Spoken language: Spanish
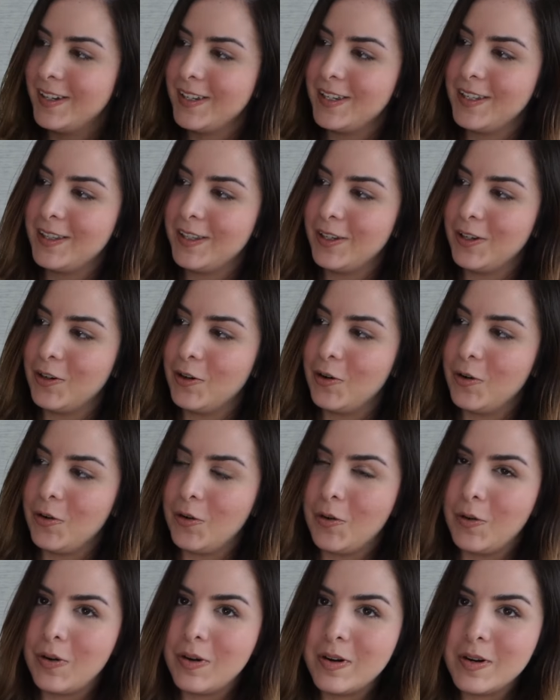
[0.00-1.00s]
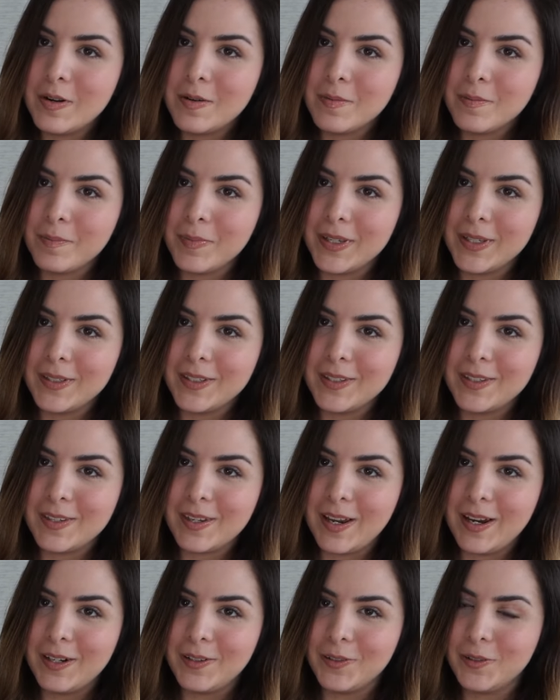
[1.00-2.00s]
Aquí tengo mis
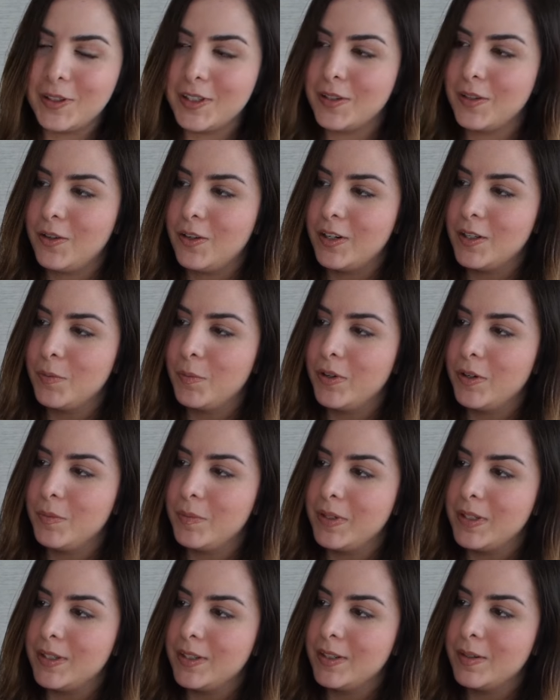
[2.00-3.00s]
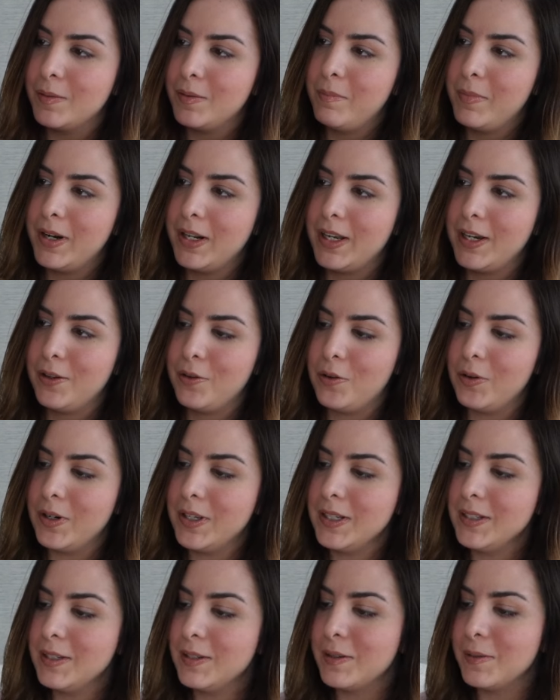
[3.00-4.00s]
anotaciones, bueno, mis
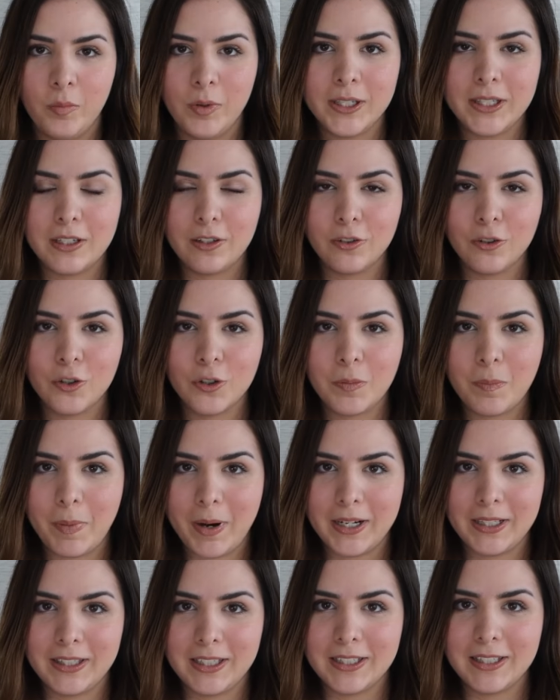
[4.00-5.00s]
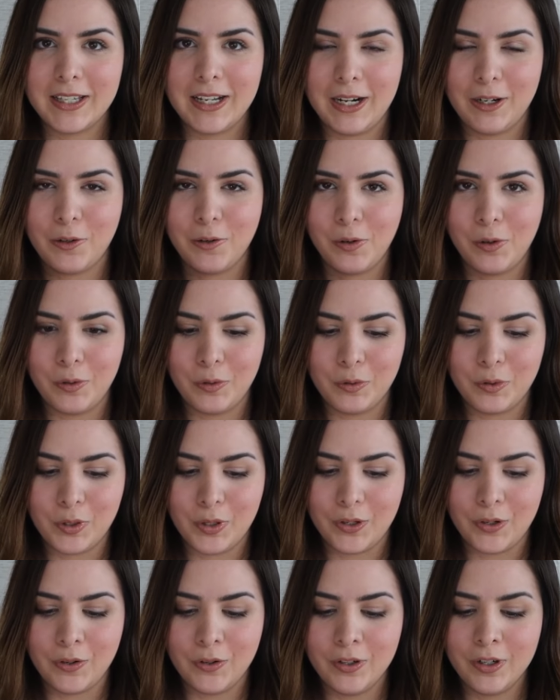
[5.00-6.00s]
marcadores. Voy a hacer dos partes de la
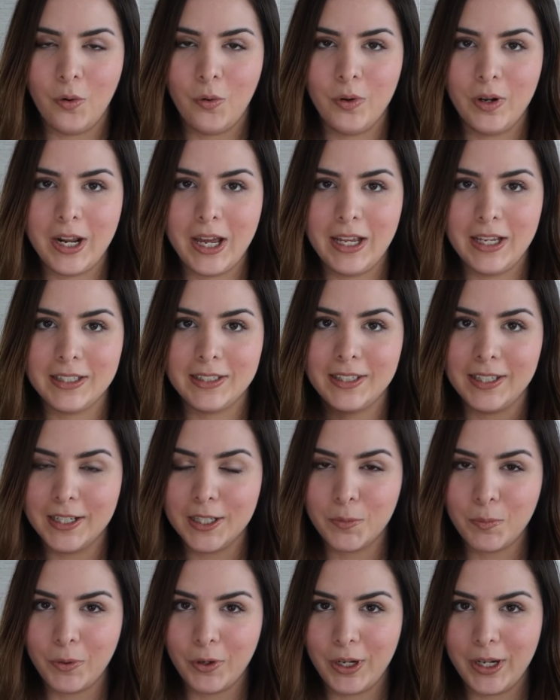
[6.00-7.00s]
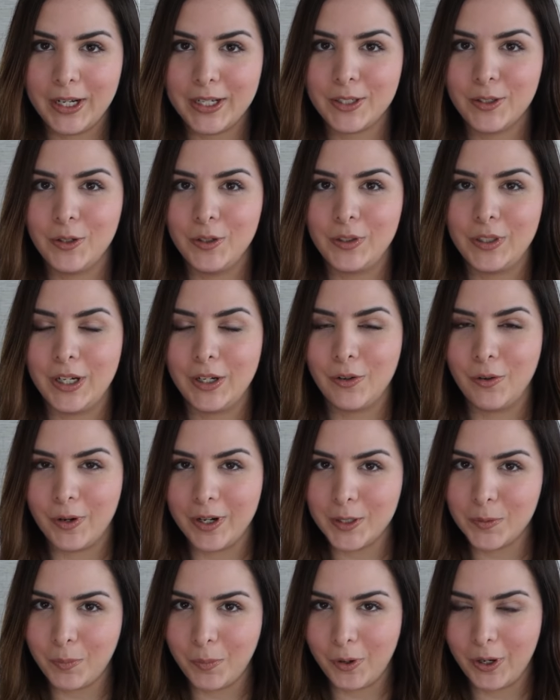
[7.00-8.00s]
conclusión, una sin spoilers y otra
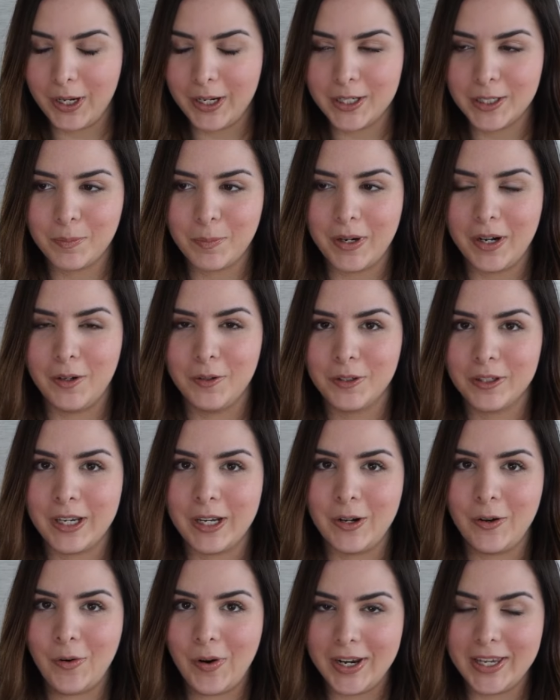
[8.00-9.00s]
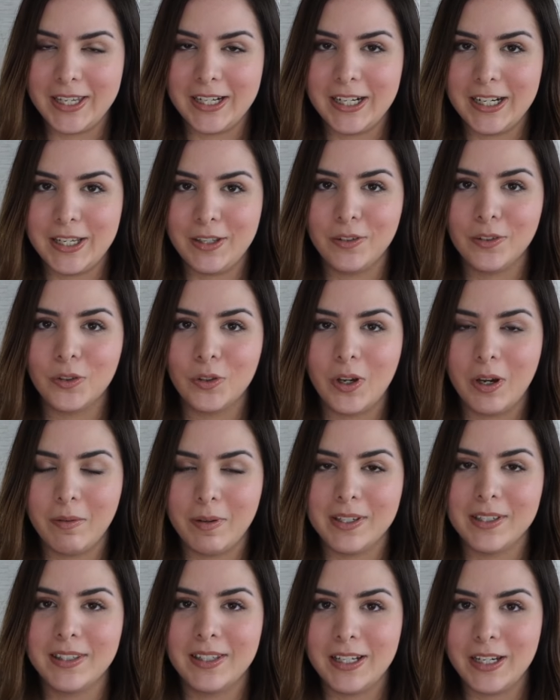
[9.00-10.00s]
con spoilers para los que no hayan leído
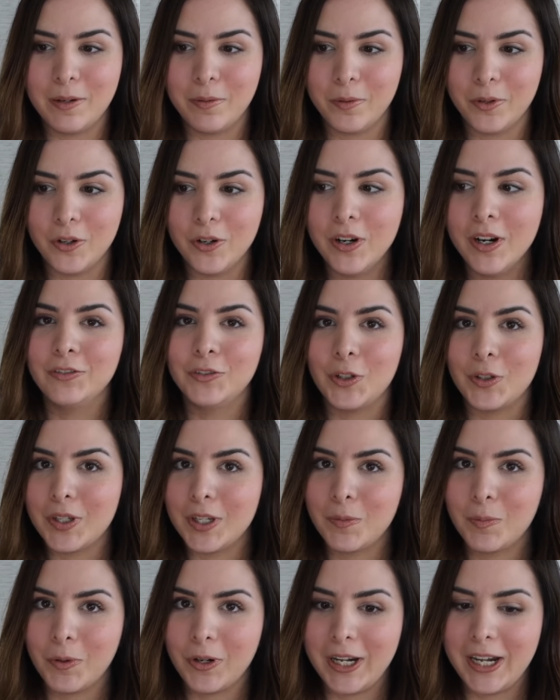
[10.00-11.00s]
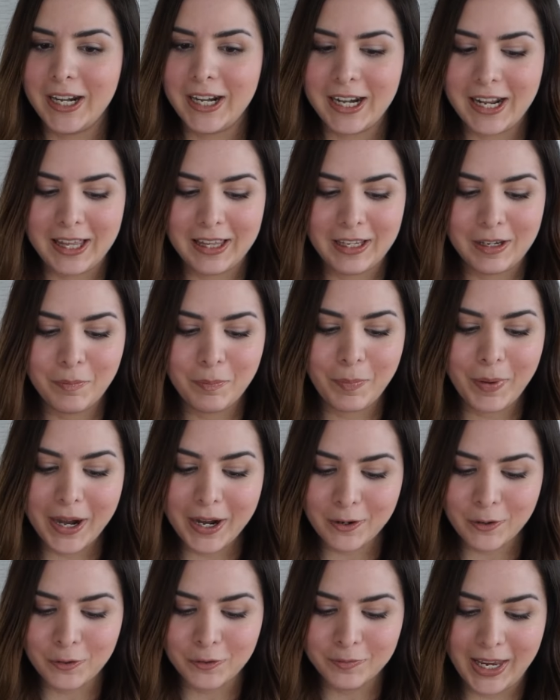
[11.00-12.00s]
todavía este libro. No se spoilen nada,
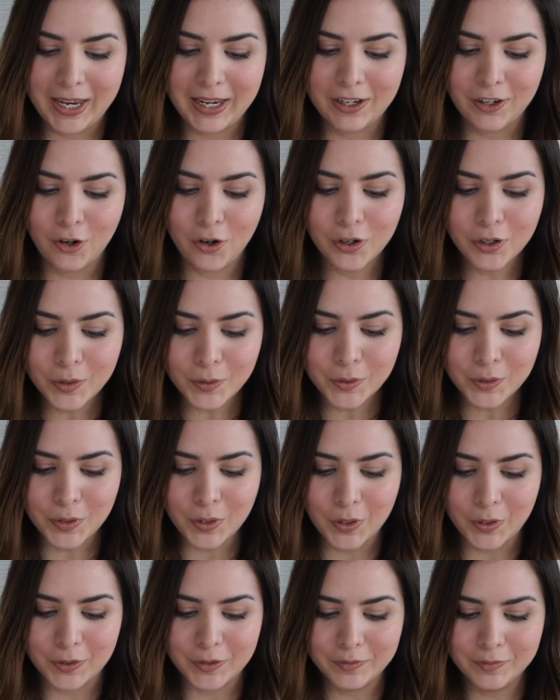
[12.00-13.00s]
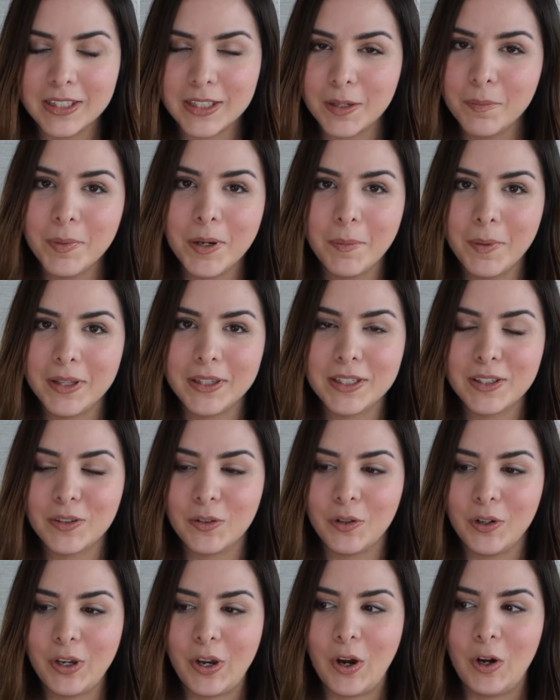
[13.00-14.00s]
pero en conclusión, simplemente
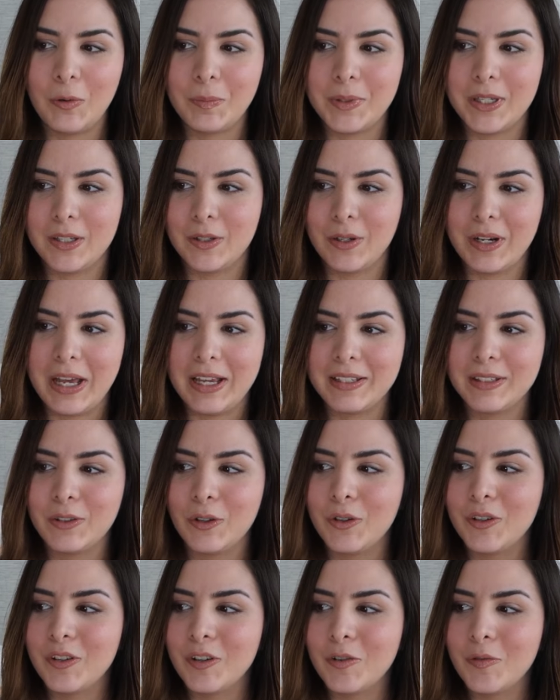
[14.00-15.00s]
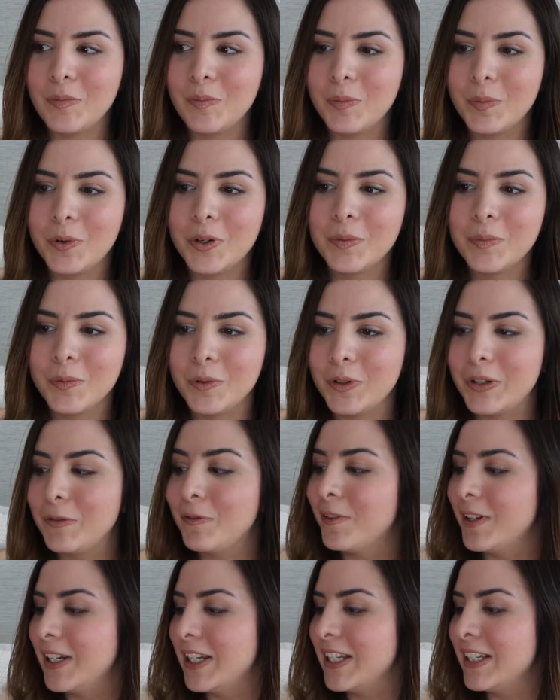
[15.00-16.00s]
estoy obsesionada. Estoy muy, muy
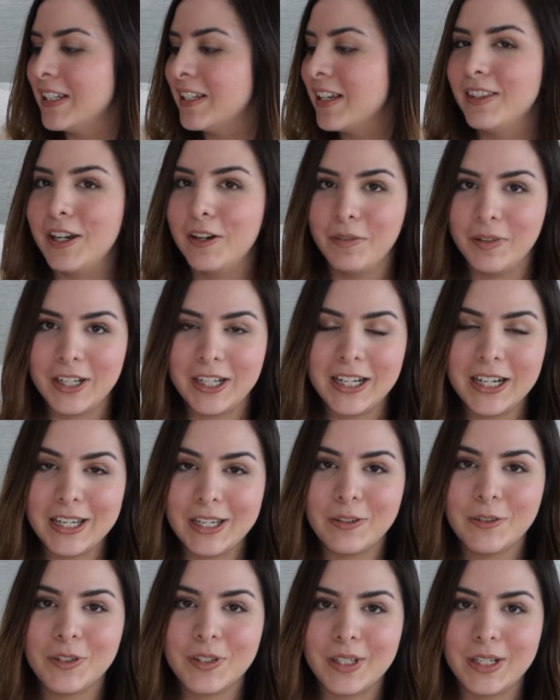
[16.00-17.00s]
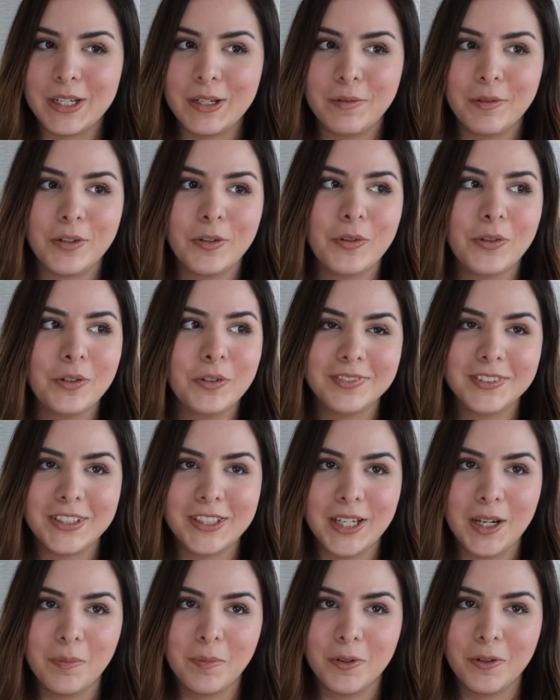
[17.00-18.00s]
feliz de haber leído este libro
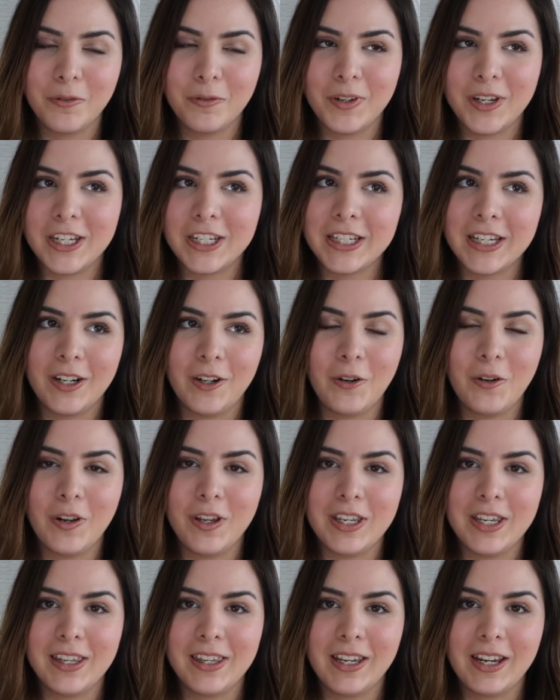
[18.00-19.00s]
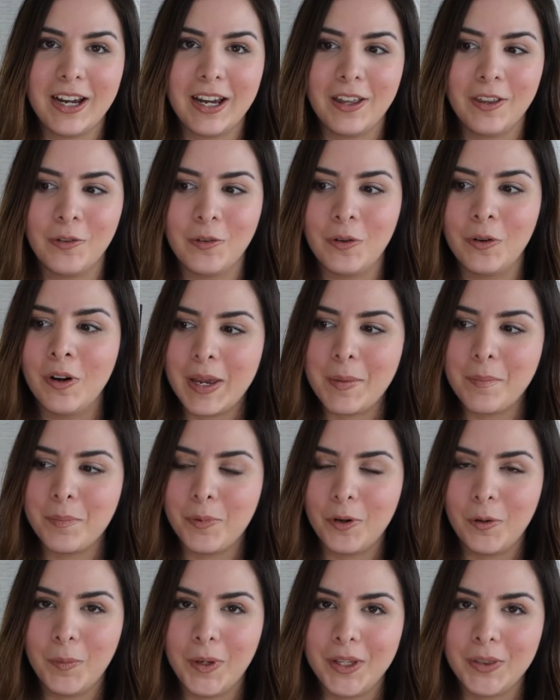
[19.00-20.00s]
ya por fin, que no lo haya dejado
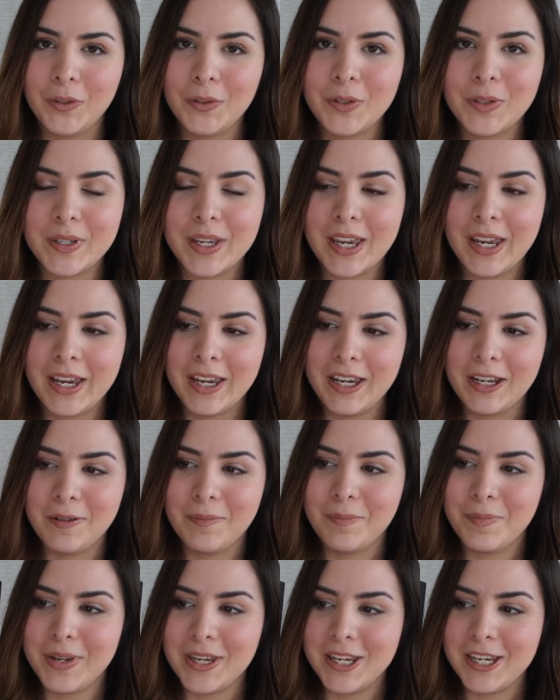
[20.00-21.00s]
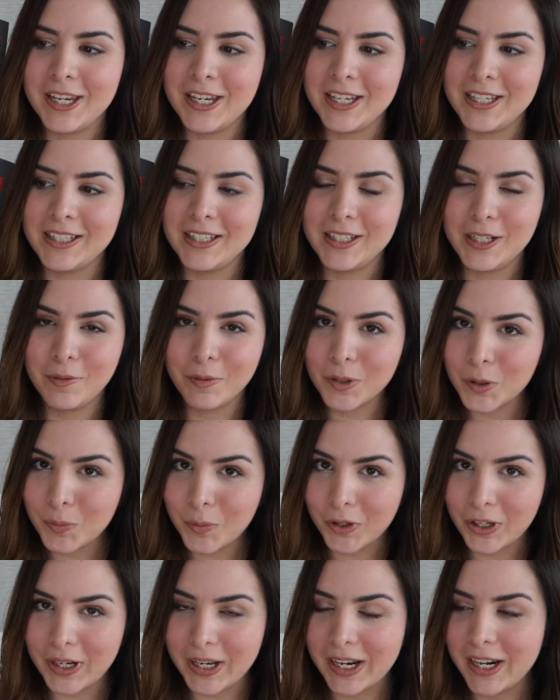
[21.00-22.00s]
empolvándose en mis libros
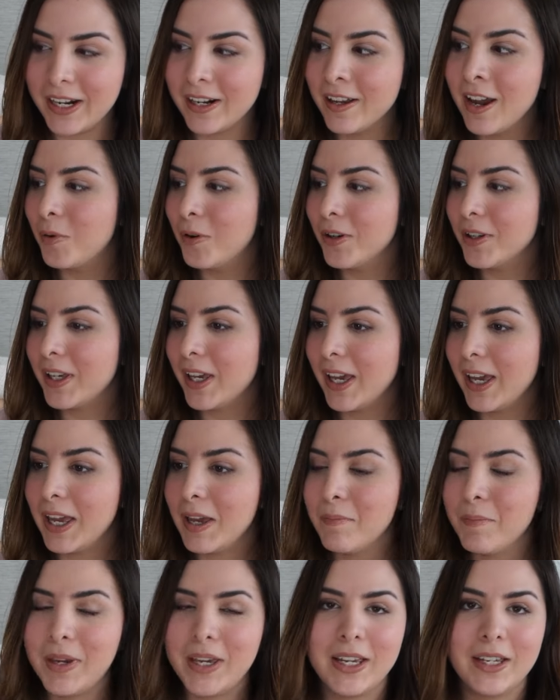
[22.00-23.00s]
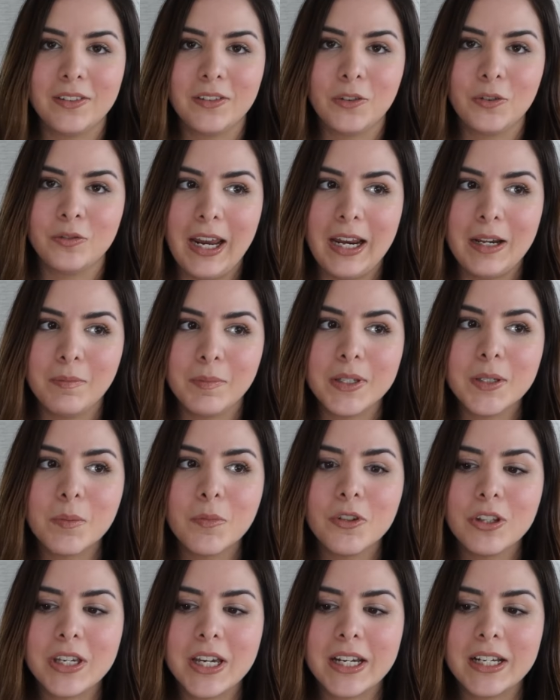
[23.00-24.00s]
por leer, porque me encantó. El
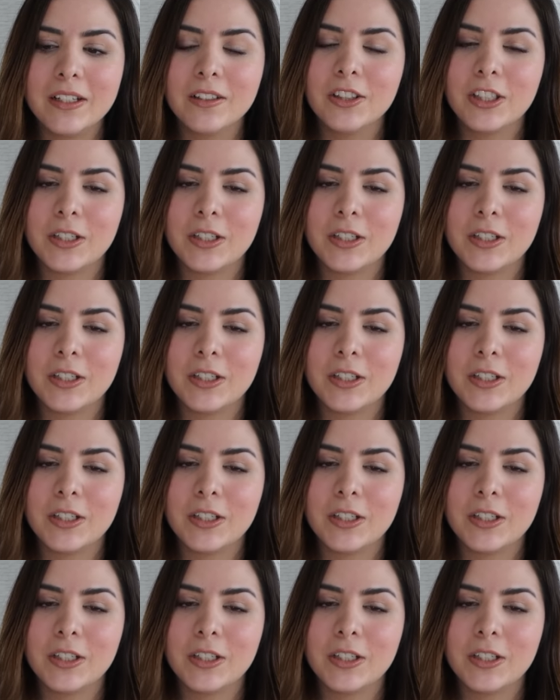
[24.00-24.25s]
mismo día que lo